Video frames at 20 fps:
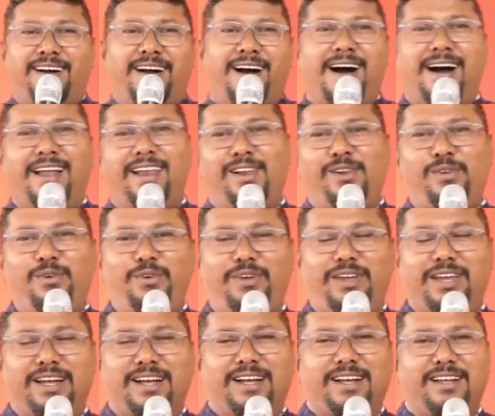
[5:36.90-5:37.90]

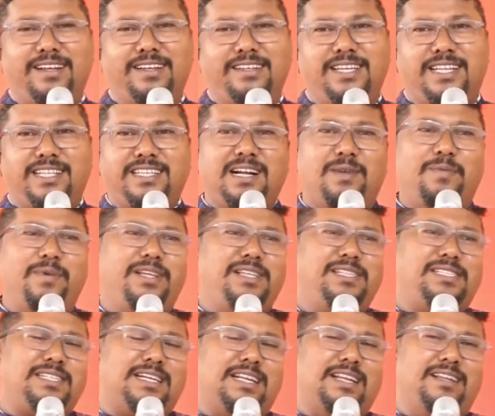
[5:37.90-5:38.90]
హాలలూయ ఎంత
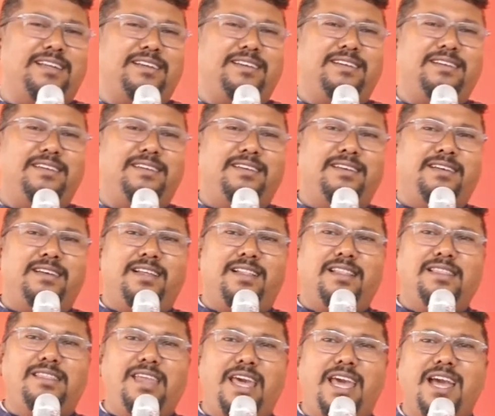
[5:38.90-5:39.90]
గమనించండి
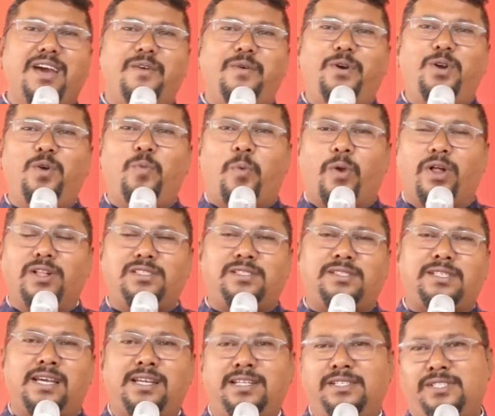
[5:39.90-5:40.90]
దేవుడు
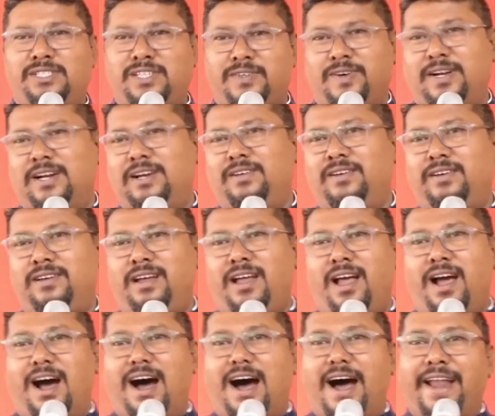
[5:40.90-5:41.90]
ప్రోత్సహించేవాడు
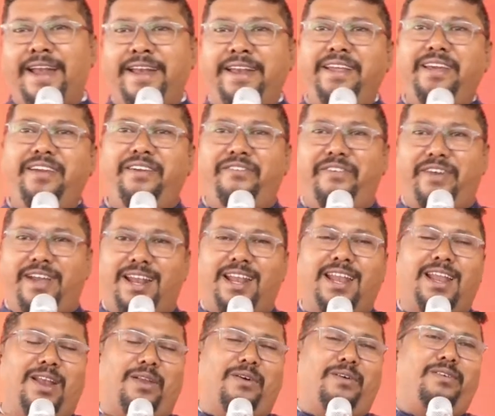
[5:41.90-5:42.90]
అన్ని
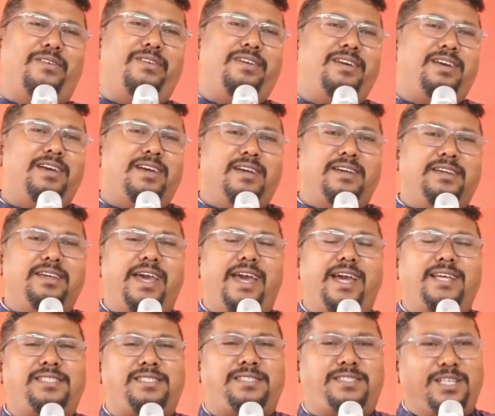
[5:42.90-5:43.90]
వేళల్లో ఏ
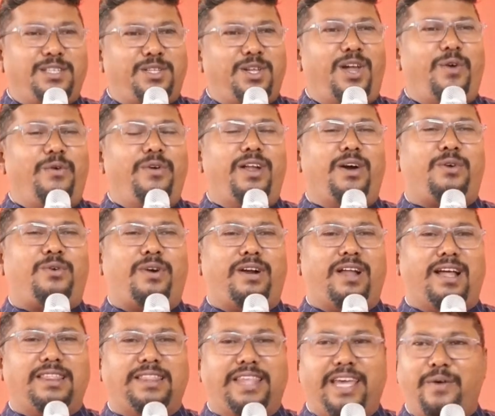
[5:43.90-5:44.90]
స్థితిలో ఉన్నా
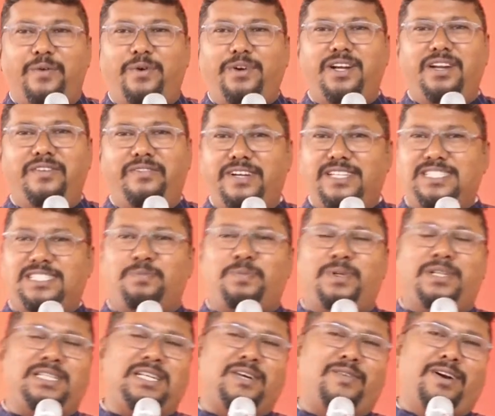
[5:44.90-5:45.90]
కూడా దేవుడిని
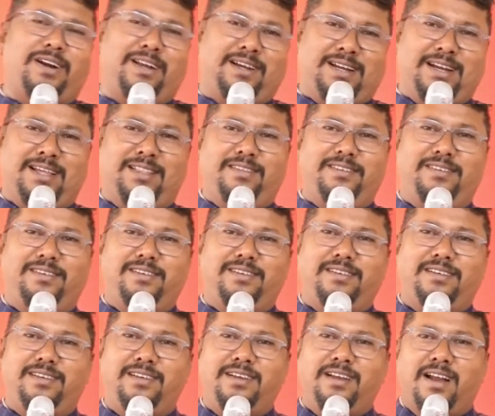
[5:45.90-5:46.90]
విడిచిపెట్టేవాడు కాదు
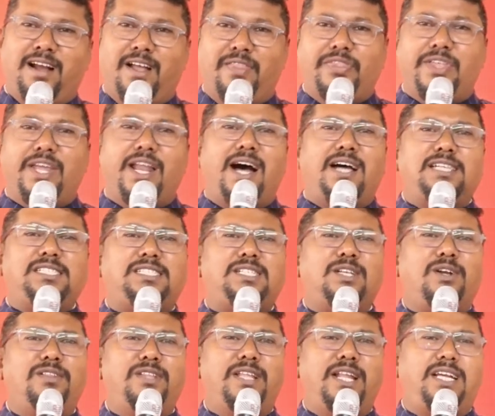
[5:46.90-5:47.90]

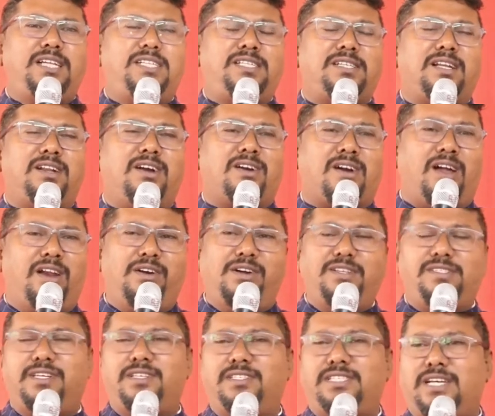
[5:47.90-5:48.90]
నిరాశలో నిరీక్షణ కలుగు
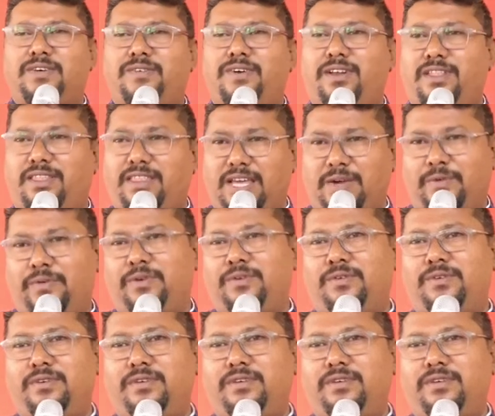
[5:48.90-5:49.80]
చేసేవాడు దేవుడు